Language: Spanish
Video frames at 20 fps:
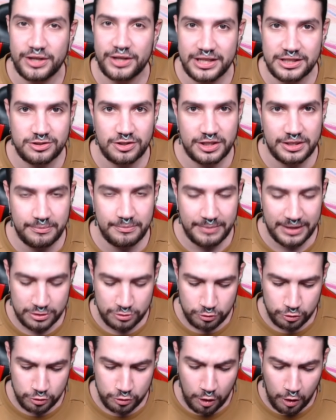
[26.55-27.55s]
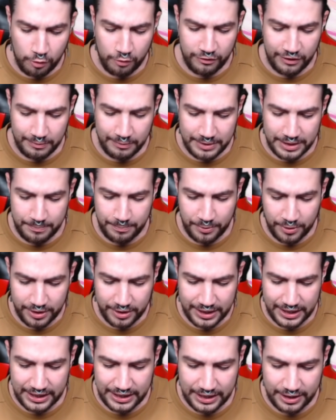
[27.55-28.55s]
History versus Goku Family
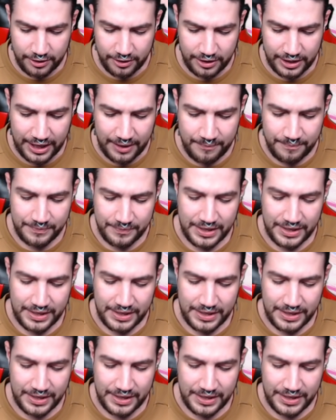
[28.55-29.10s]
porque quiero que